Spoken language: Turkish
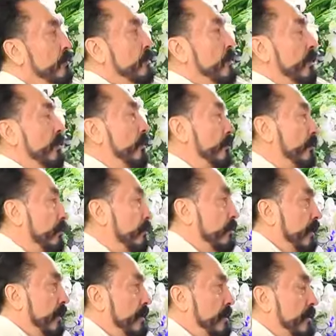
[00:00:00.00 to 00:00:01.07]
şey yok diyorsun
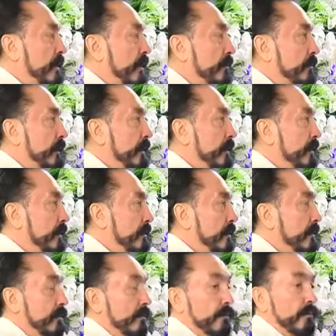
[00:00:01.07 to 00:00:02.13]
ya İslam dininde.
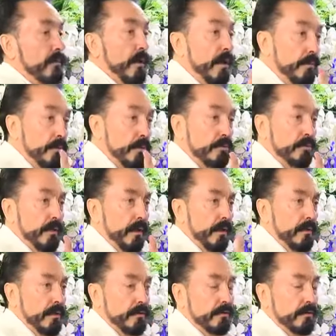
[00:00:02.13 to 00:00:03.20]
Sen ne yapıyorsun
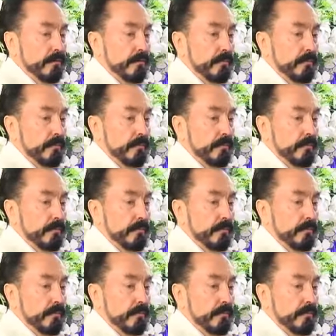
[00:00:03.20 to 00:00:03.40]
kardeşim?